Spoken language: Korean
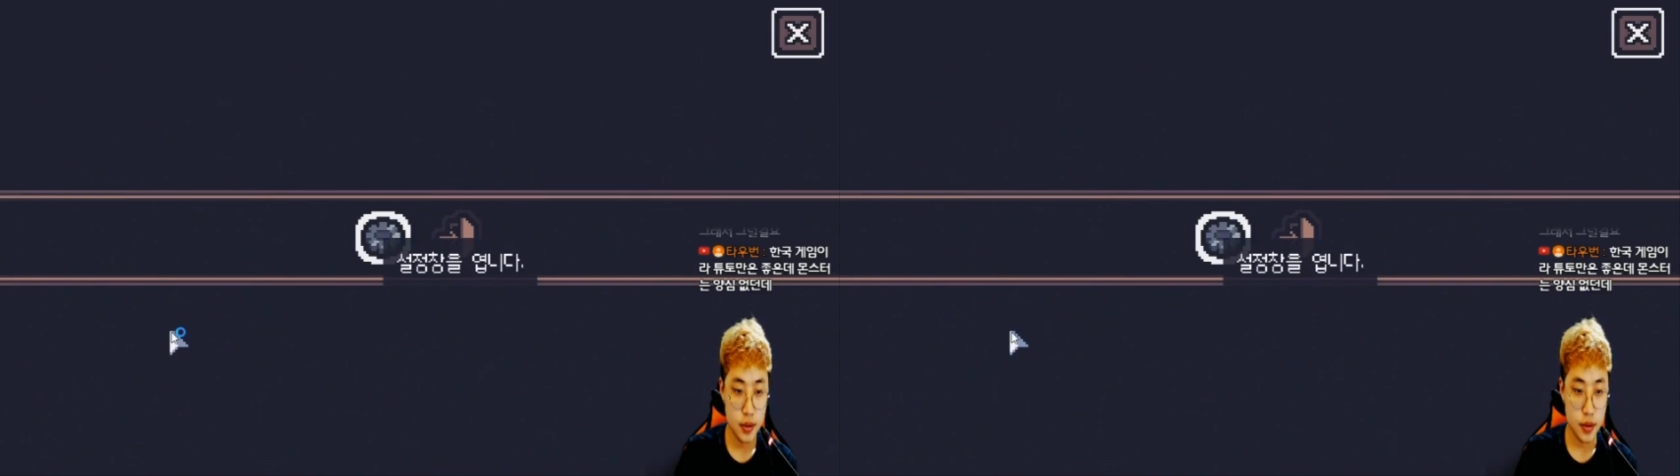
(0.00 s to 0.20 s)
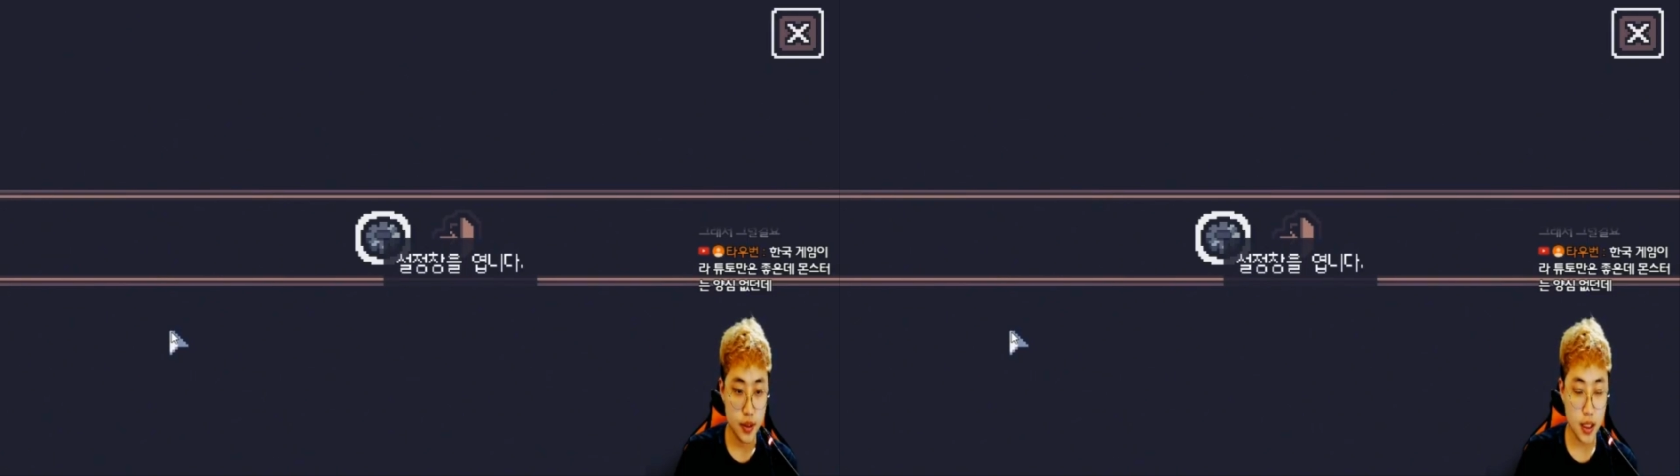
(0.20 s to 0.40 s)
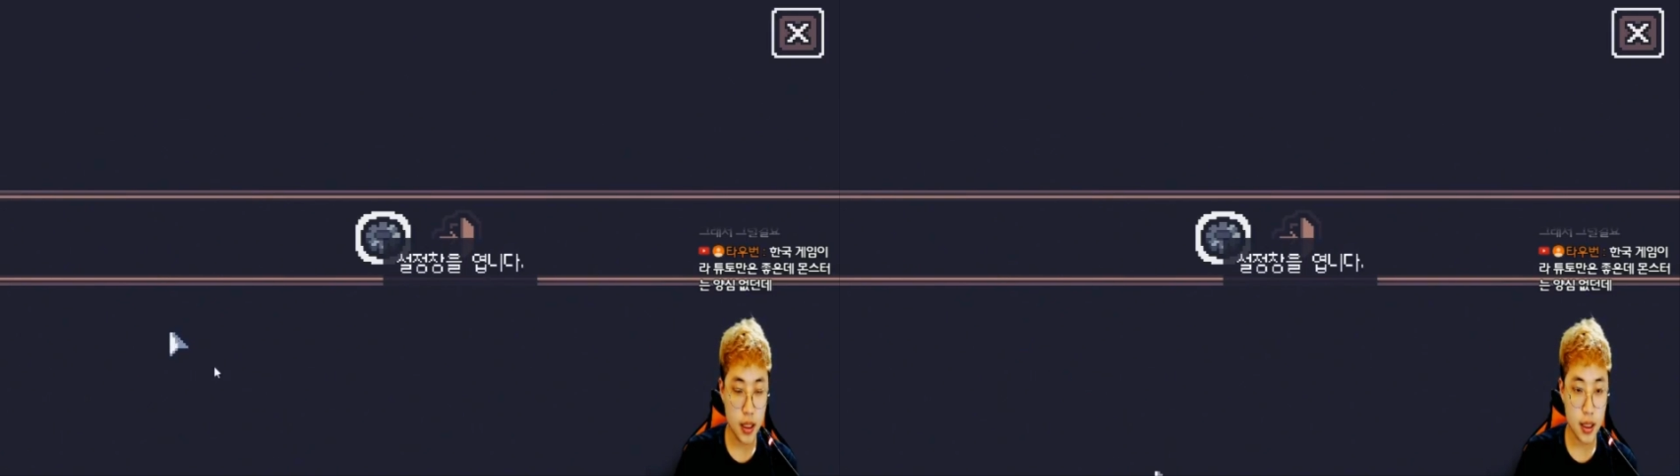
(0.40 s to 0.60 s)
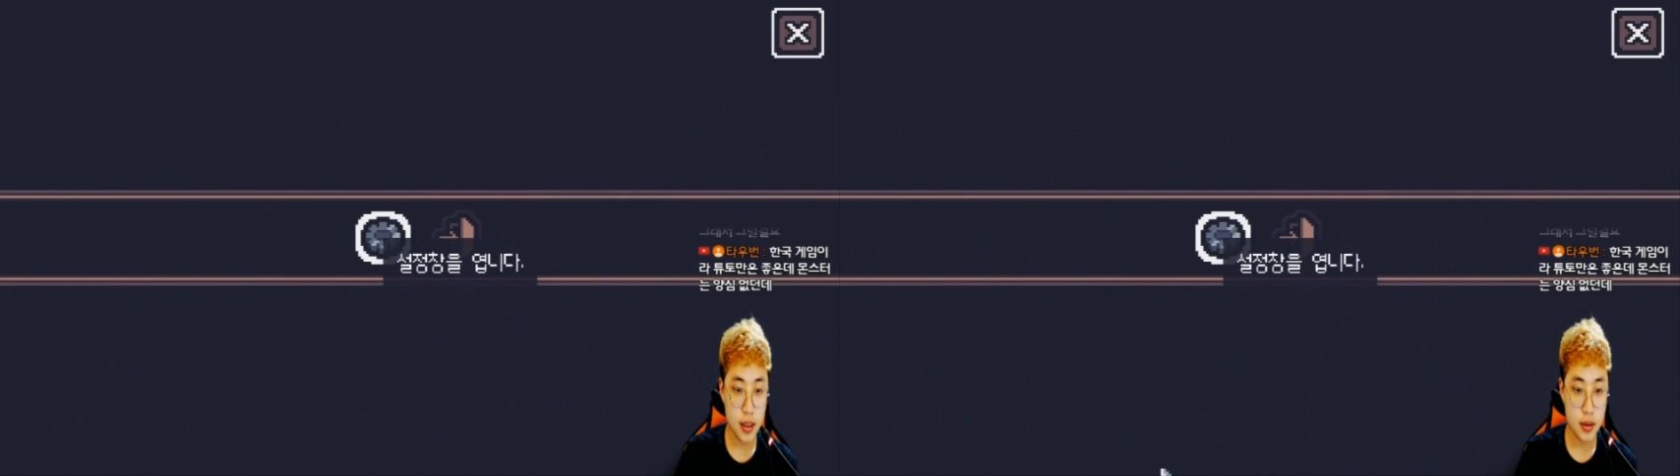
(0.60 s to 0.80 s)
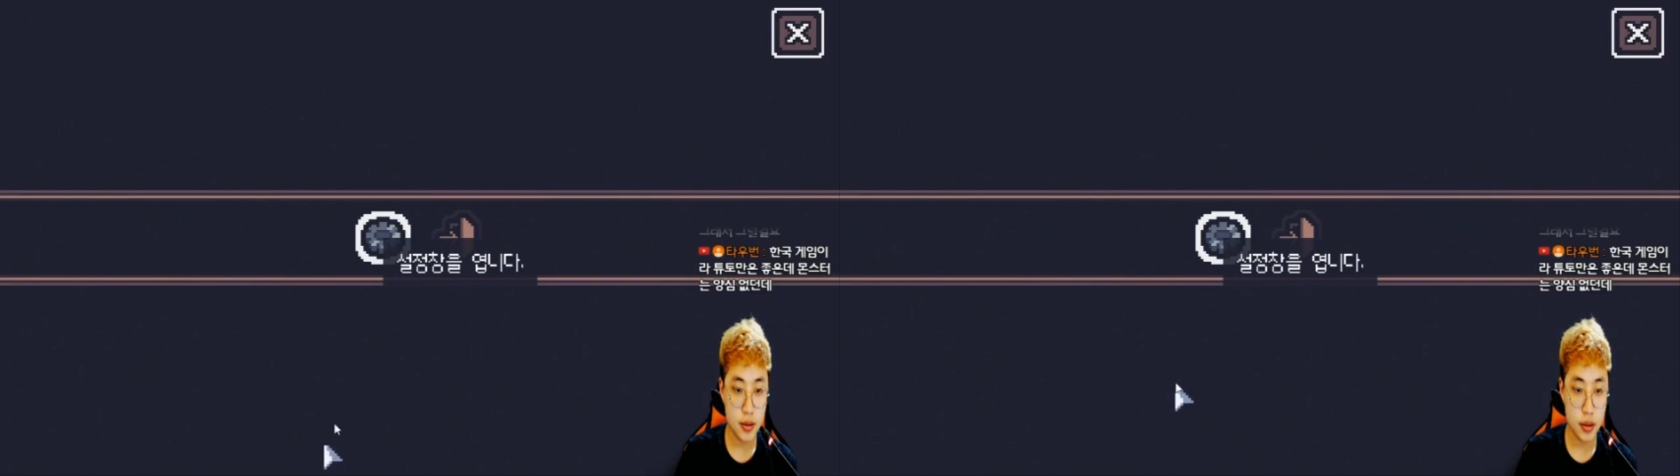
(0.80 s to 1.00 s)
저
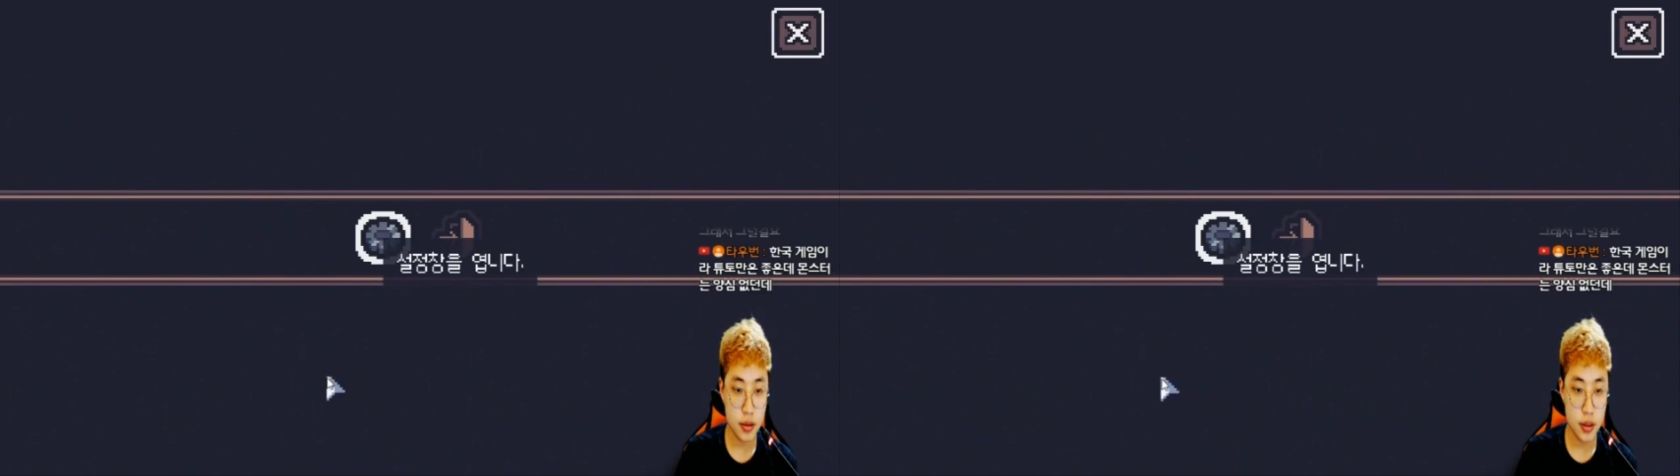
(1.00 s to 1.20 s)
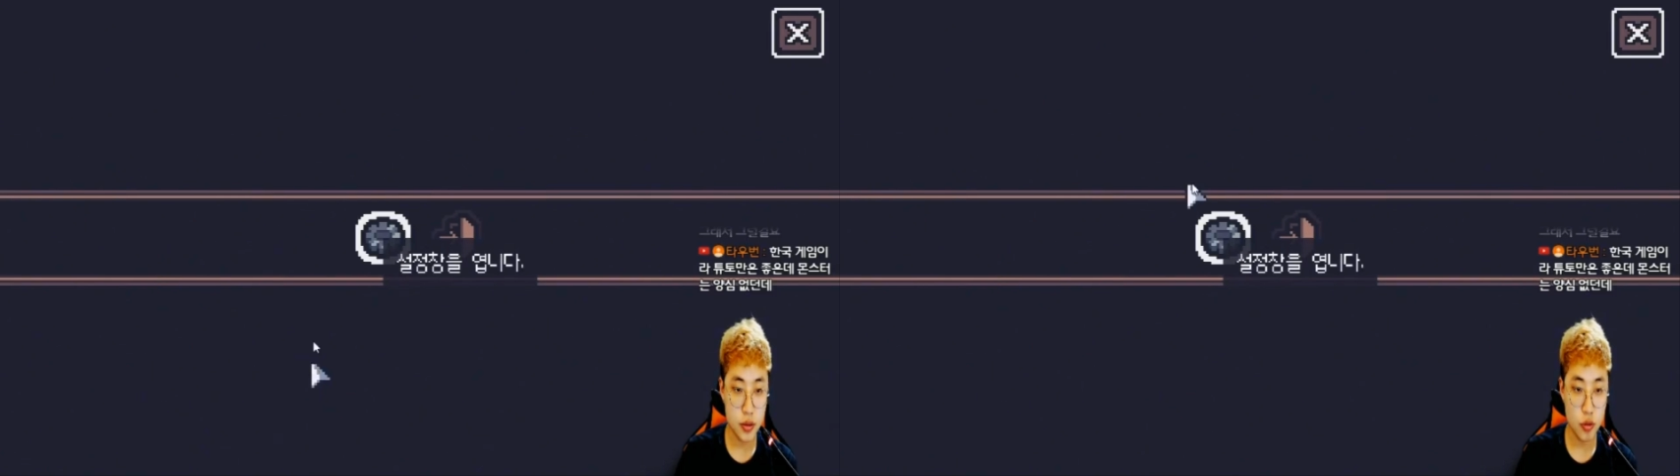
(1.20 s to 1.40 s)
색깔 설정을